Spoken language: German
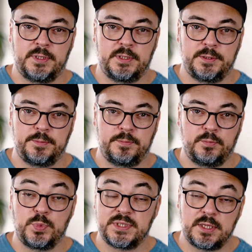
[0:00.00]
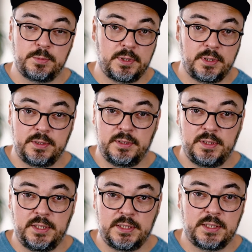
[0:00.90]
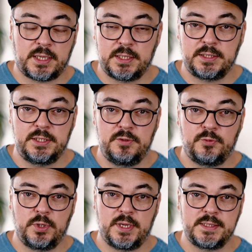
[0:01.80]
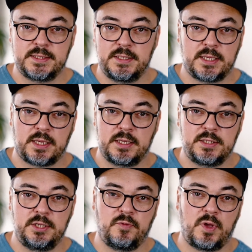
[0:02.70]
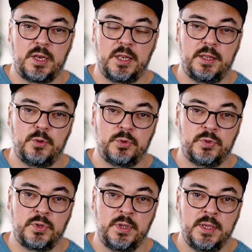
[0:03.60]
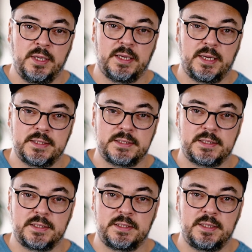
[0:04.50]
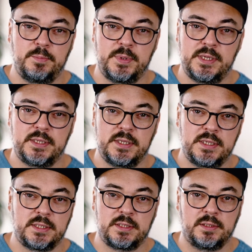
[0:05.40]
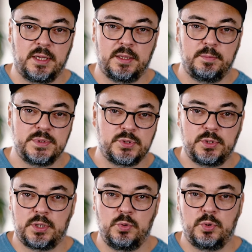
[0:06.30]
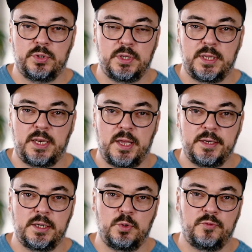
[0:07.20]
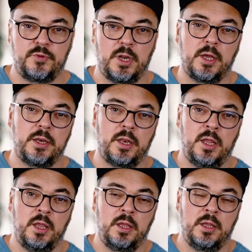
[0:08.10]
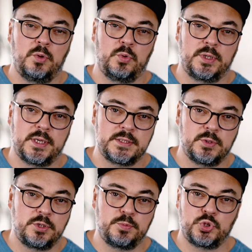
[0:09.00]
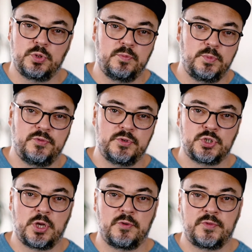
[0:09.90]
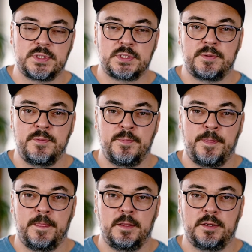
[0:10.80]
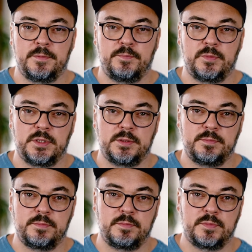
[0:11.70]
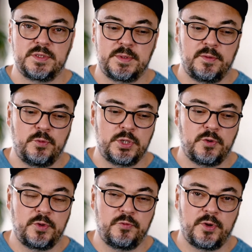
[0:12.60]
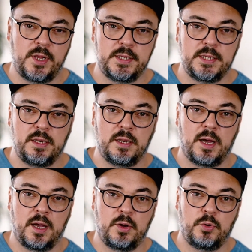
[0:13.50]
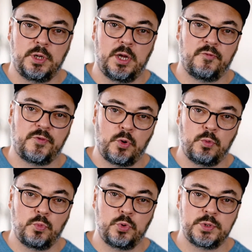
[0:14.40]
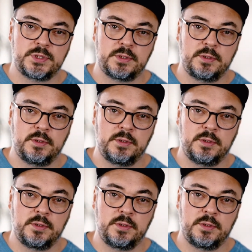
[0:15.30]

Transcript: Ähm, bist aber nicht kreativ oder kannst nicht kreativ handeln und kannst dem Bild nicht einen äh, besonderen Look oder deinen eigenen Look verleihen und kannst auch nicht bestimmen, wie viel scharf ist. Ja, ähm, deswegen würde ich auf jeden Fall den A- oder AV-Modus